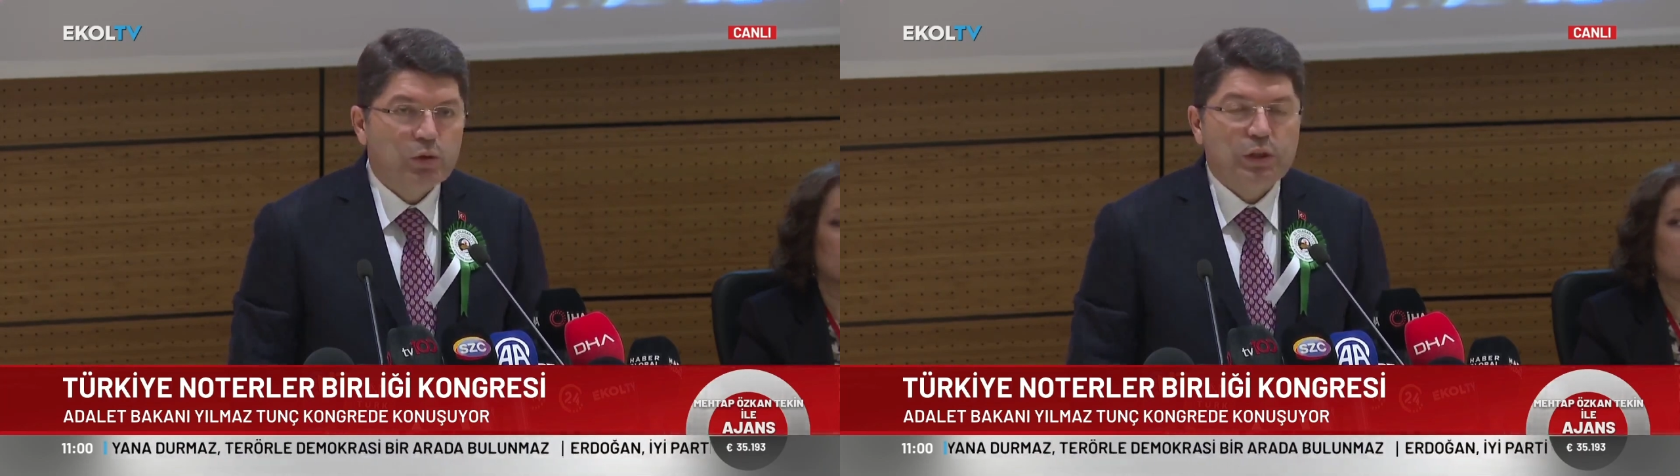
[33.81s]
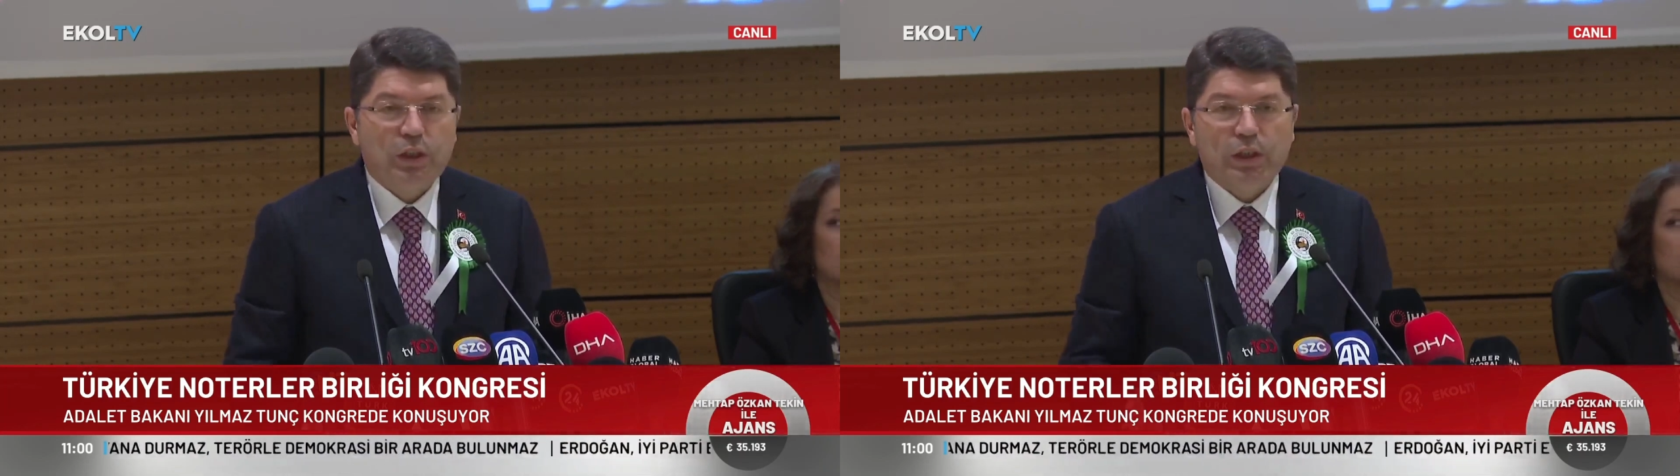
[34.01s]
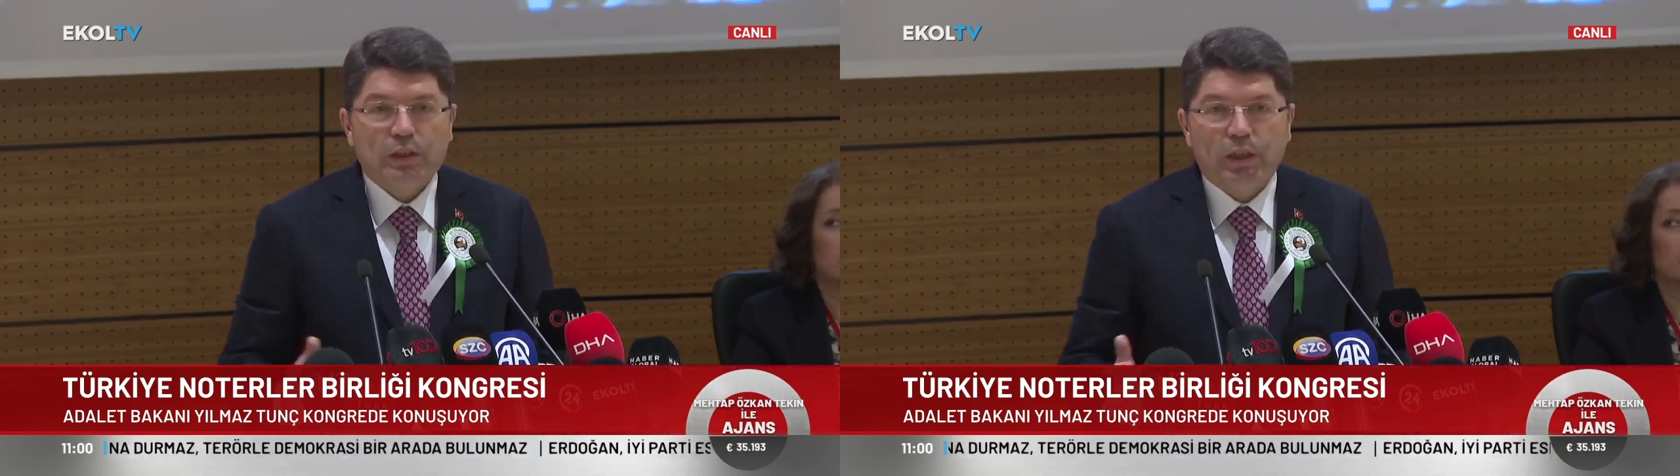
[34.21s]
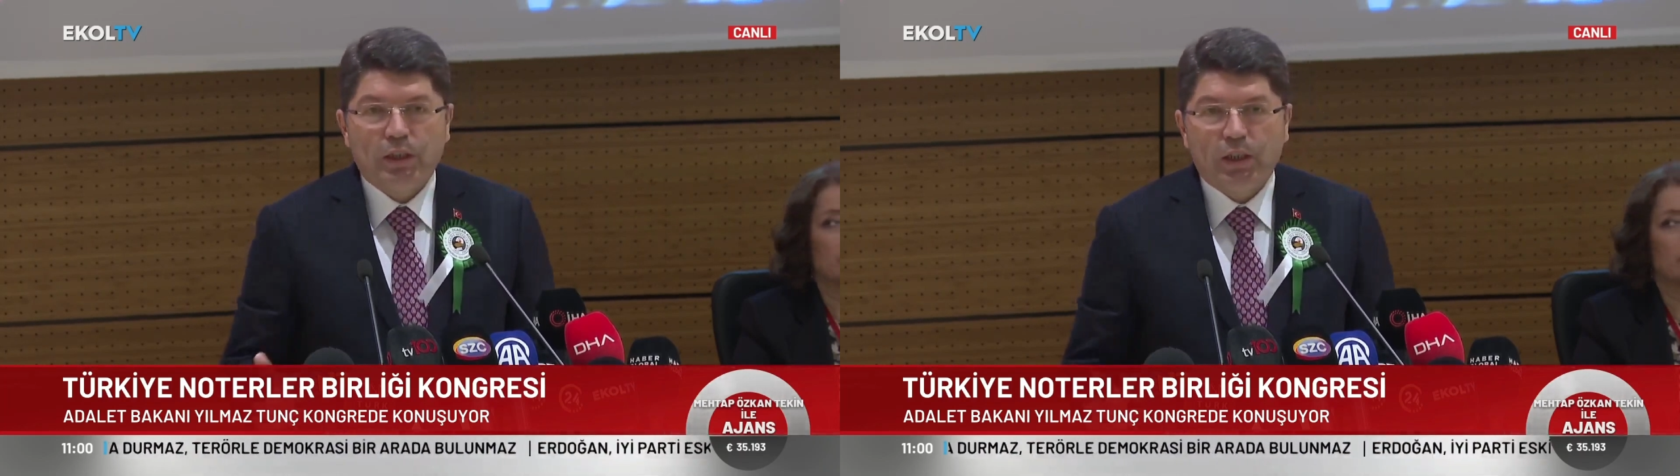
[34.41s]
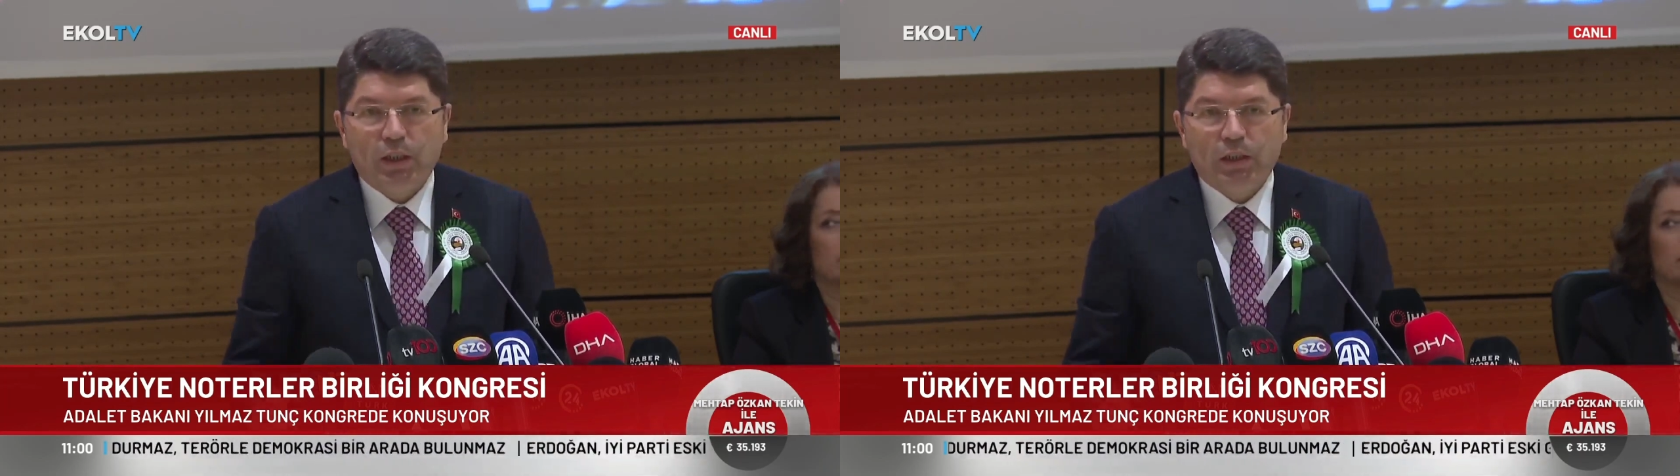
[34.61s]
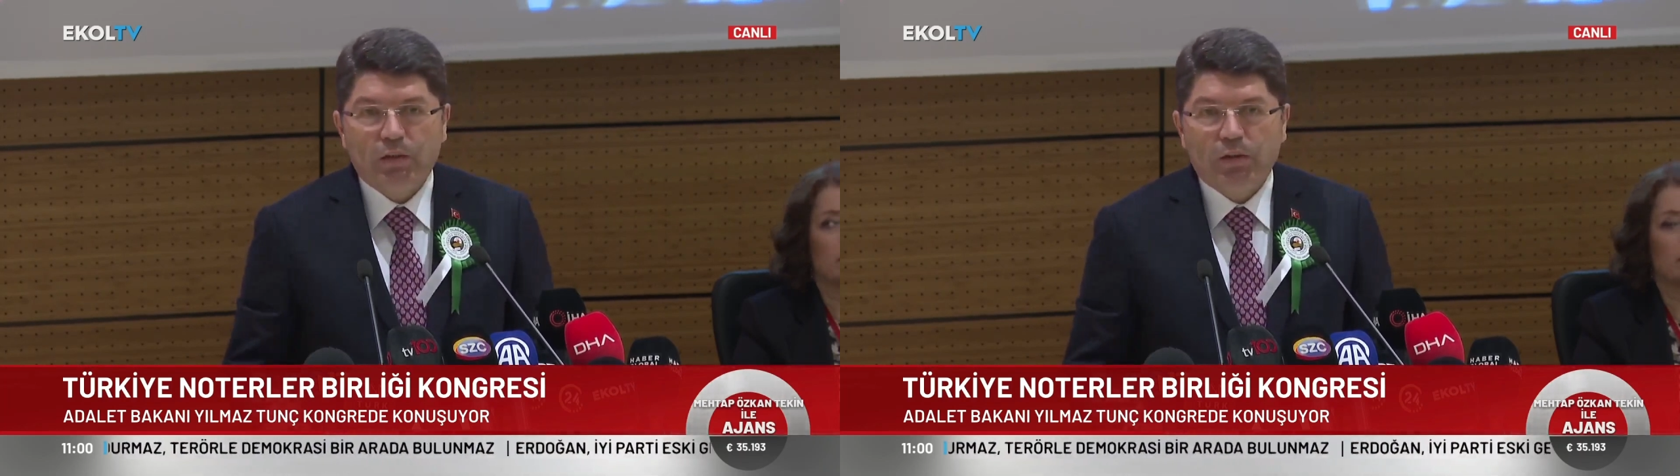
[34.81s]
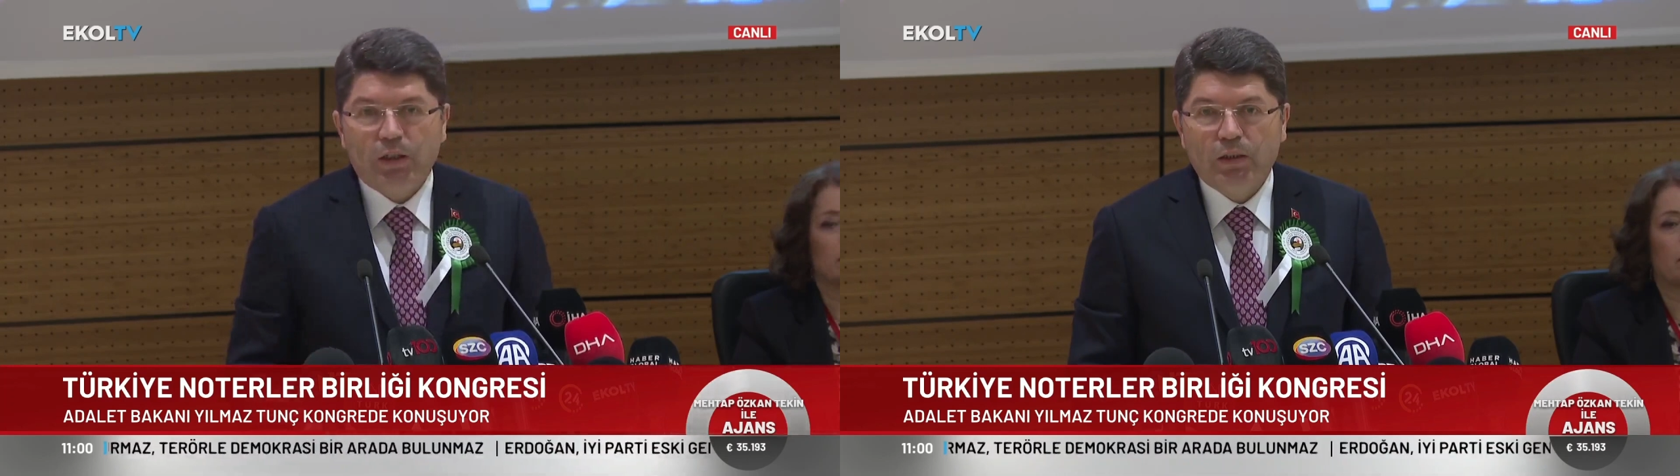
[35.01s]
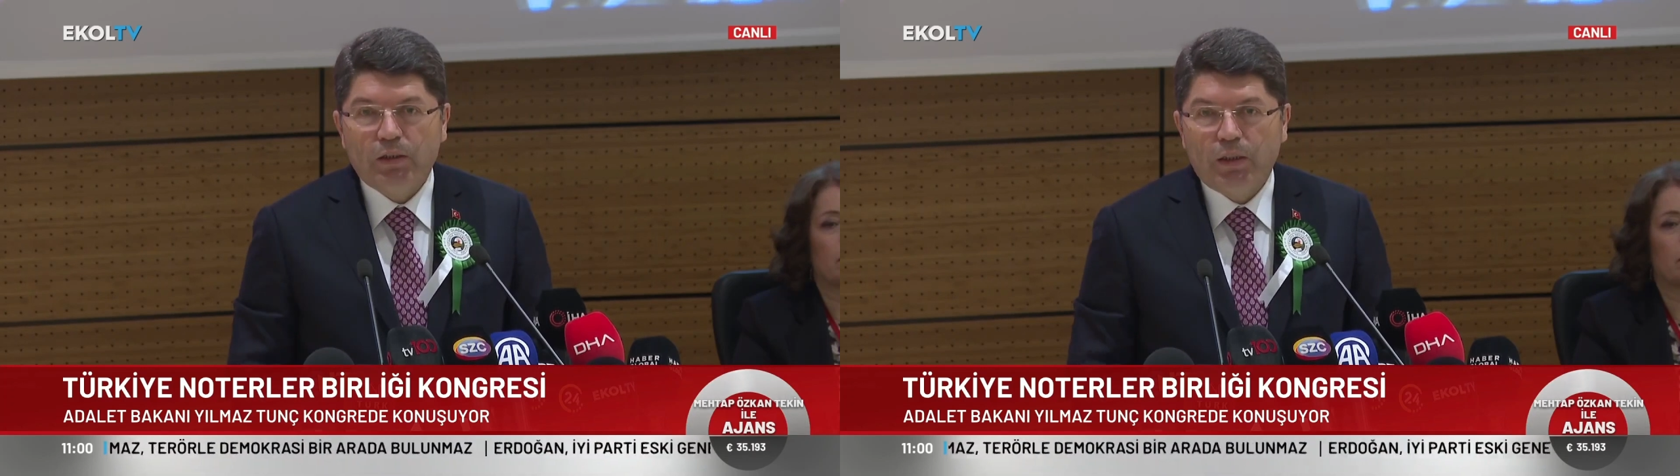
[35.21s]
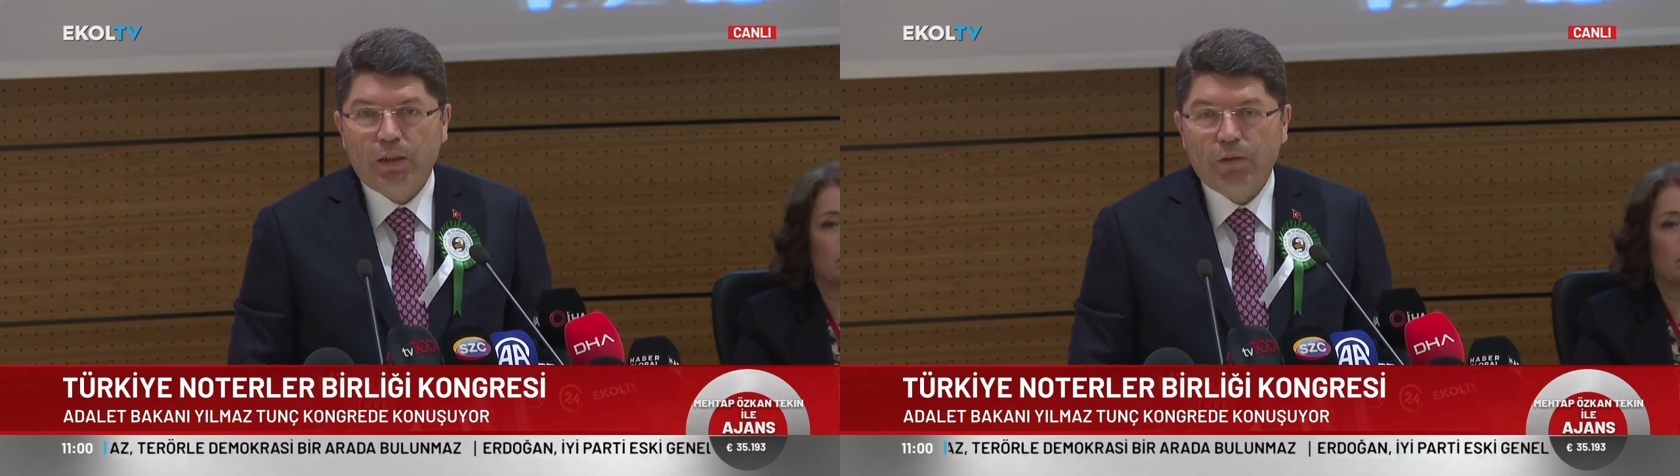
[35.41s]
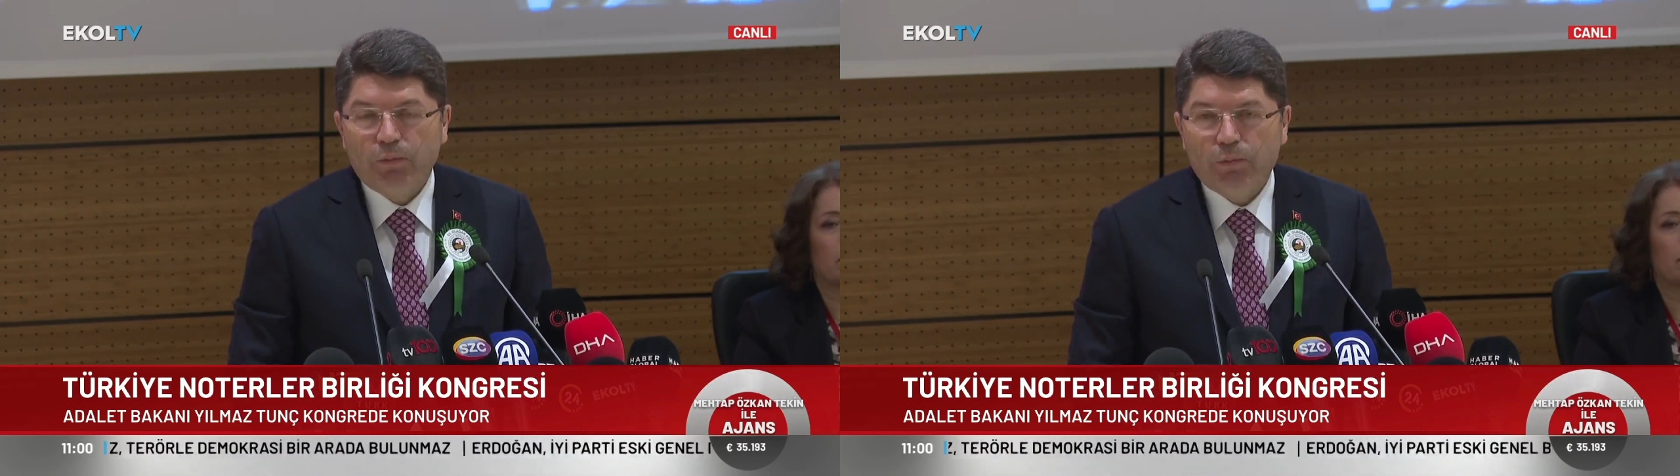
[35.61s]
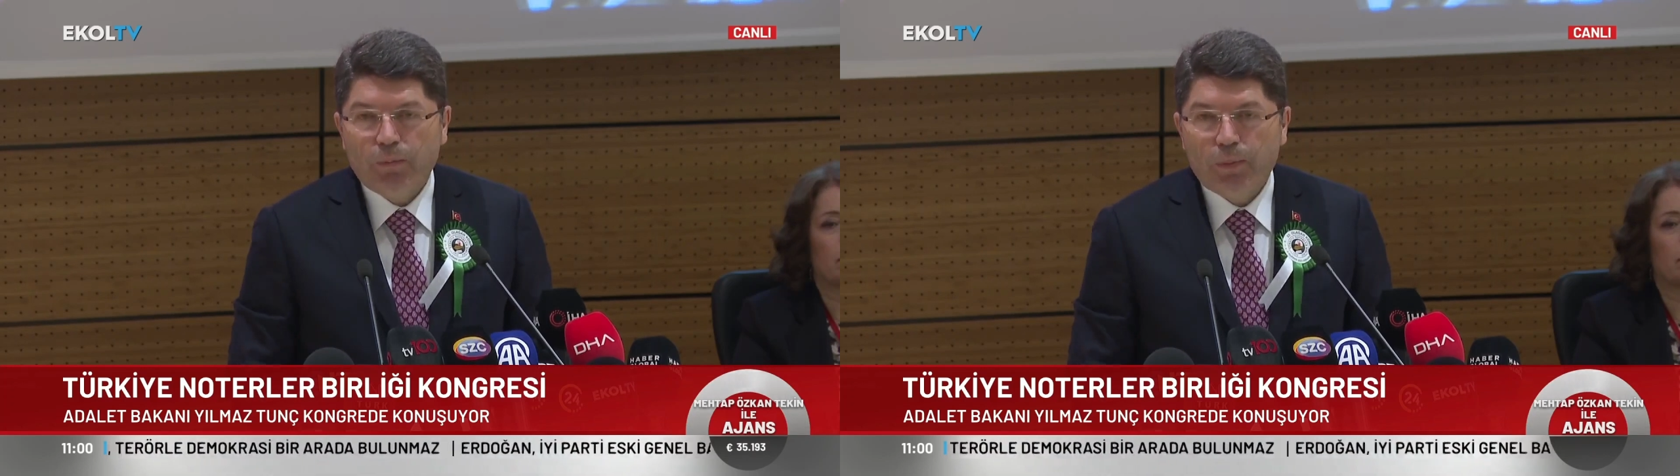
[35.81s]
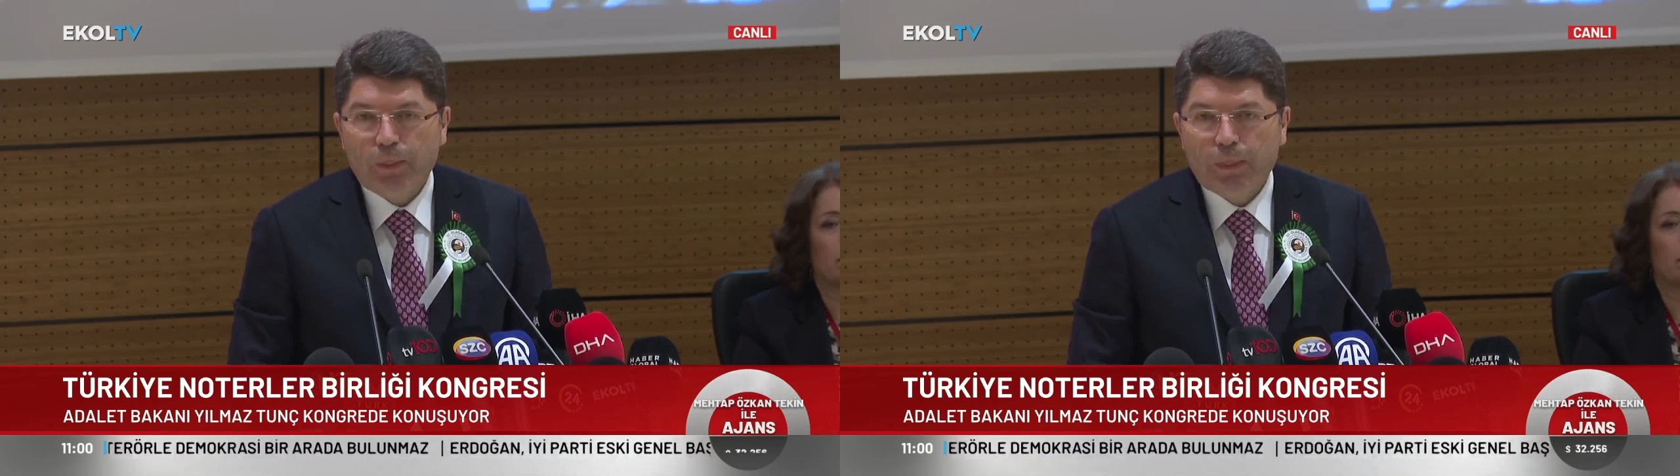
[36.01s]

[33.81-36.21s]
Uluslararası Adalet Divanı'nda